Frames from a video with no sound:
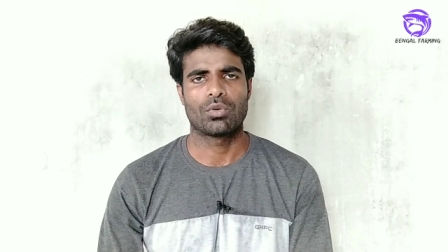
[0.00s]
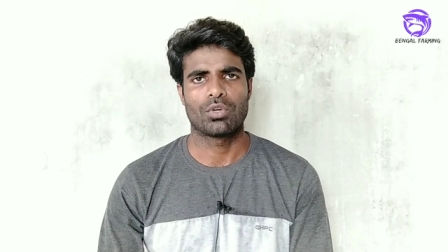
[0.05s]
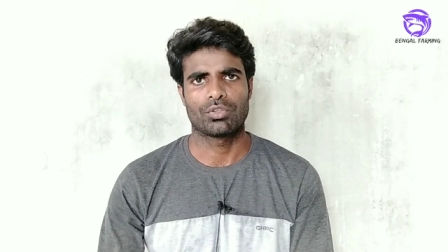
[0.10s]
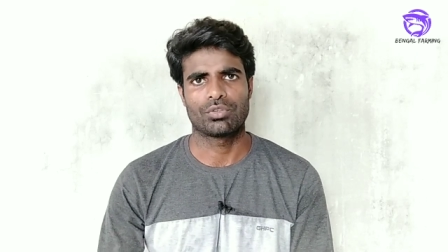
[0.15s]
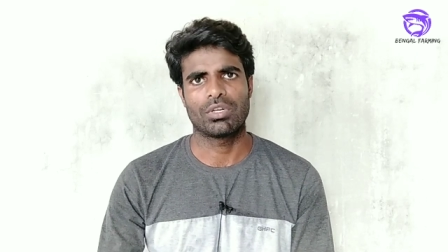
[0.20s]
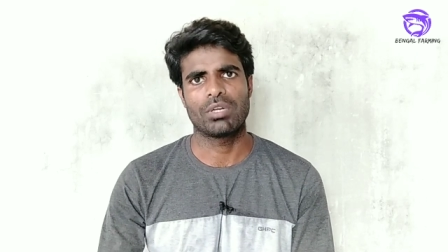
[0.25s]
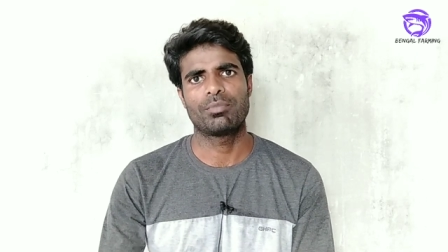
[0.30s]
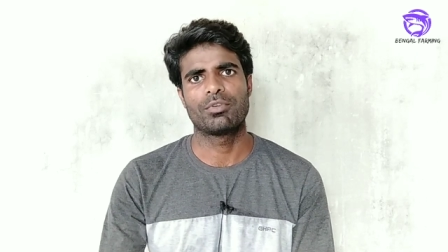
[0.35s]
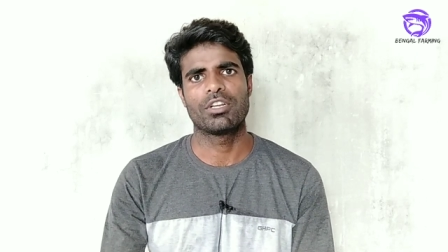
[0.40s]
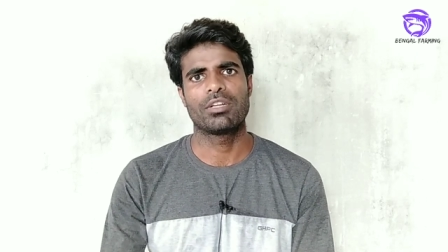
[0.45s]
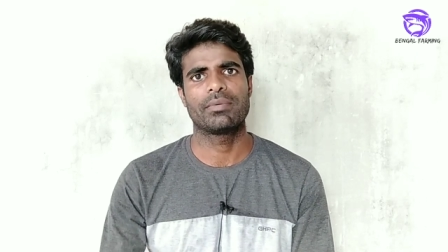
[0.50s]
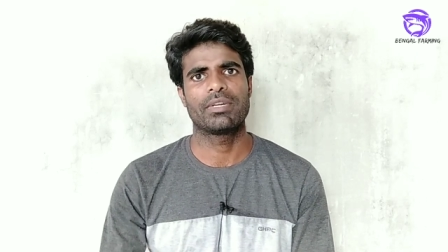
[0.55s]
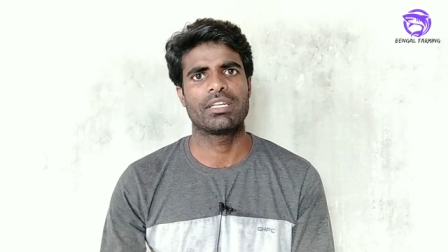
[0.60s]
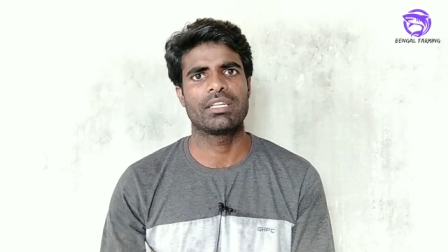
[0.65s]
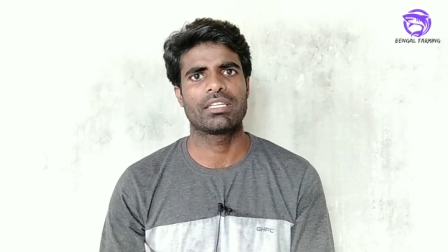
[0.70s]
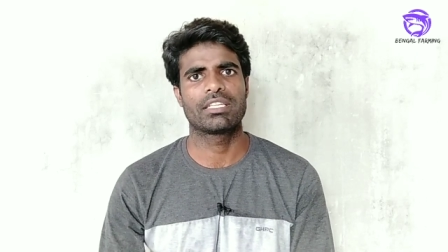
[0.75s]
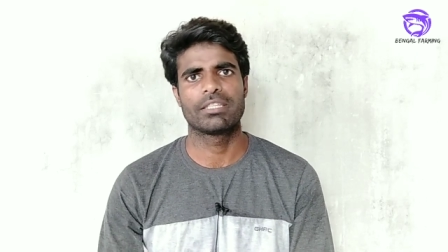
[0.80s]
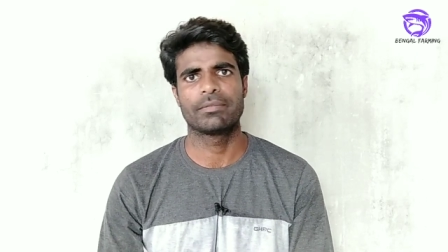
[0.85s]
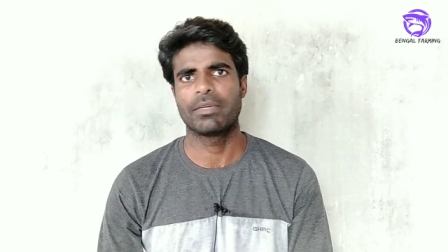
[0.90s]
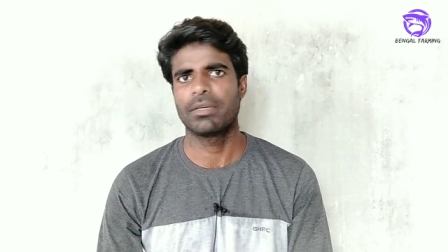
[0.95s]
কতটা
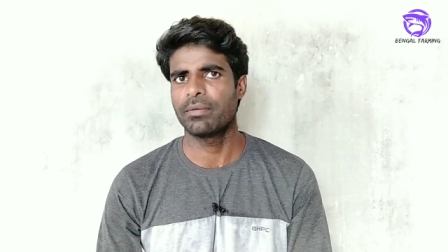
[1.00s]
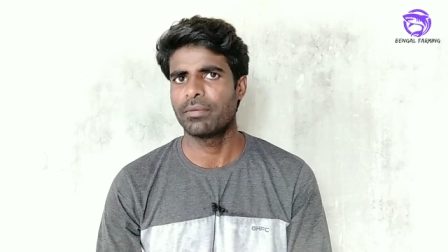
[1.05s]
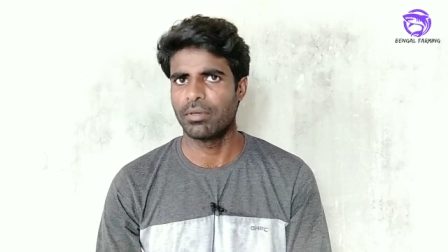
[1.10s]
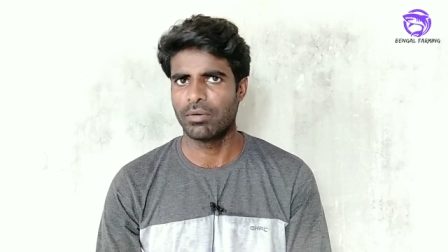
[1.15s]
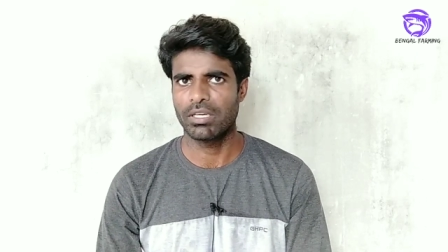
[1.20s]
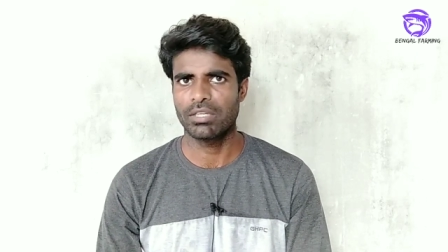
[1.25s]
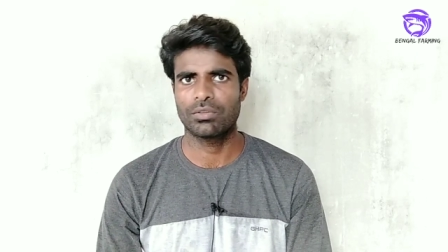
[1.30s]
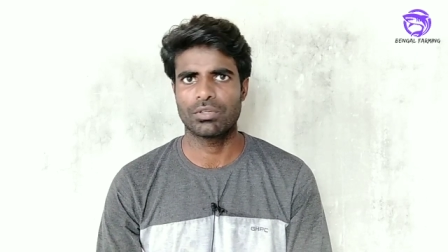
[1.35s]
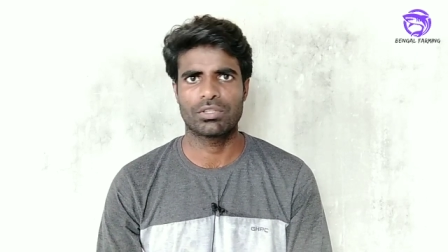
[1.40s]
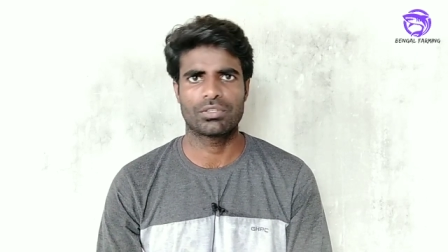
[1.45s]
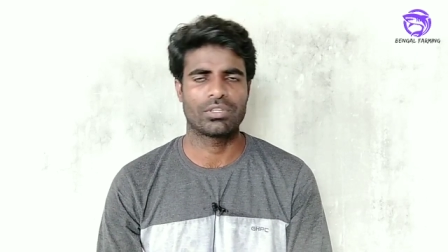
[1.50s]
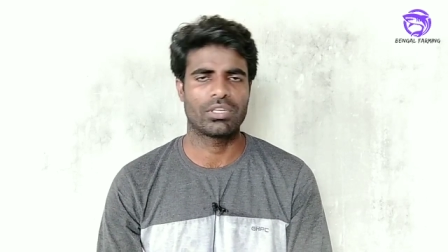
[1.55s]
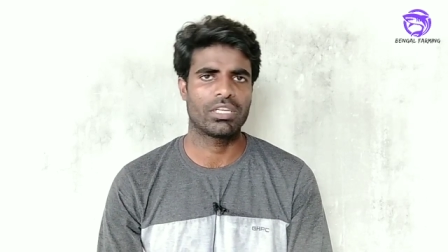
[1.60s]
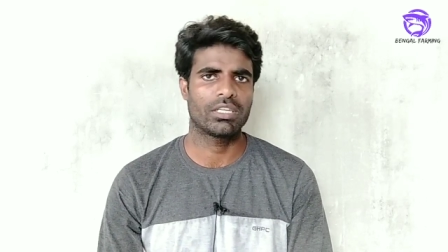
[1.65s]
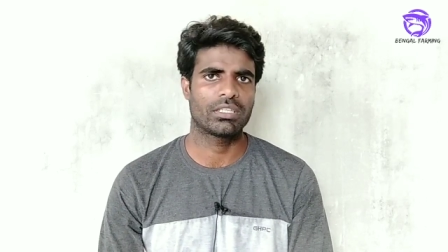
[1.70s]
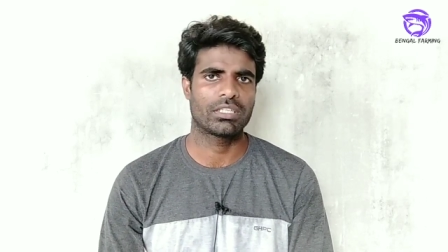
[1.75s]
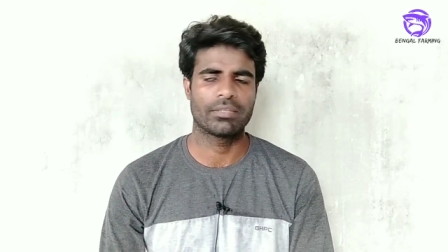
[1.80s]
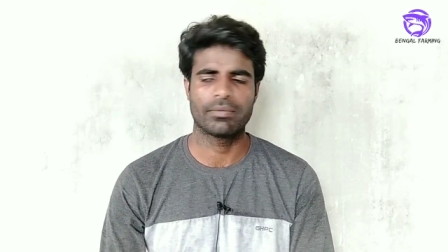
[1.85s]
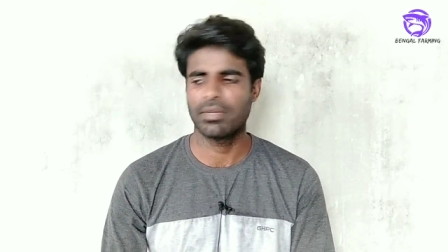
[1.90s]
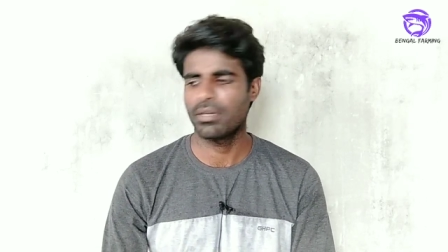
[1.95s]
পরিমাণে কিভাবে ব্যবহার করতে
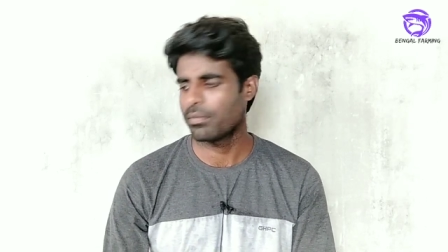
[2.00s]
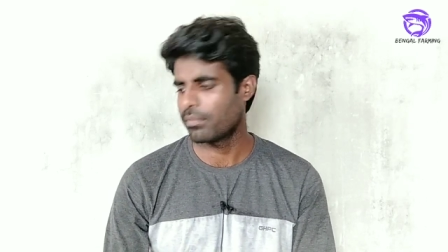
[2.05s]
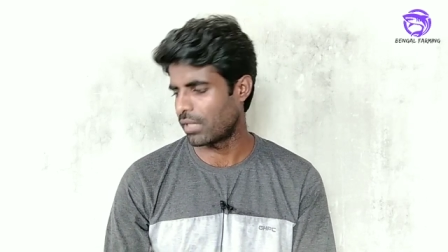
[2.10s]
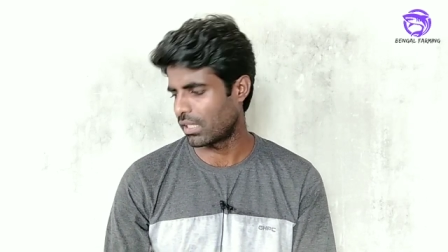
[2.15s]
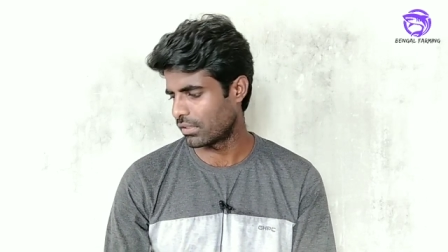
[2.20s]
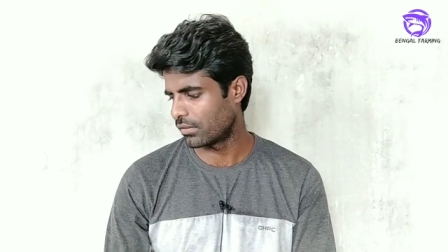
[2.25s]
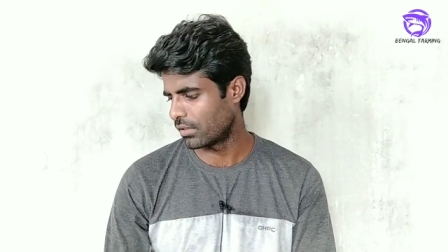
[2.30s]
হয় কিভাবে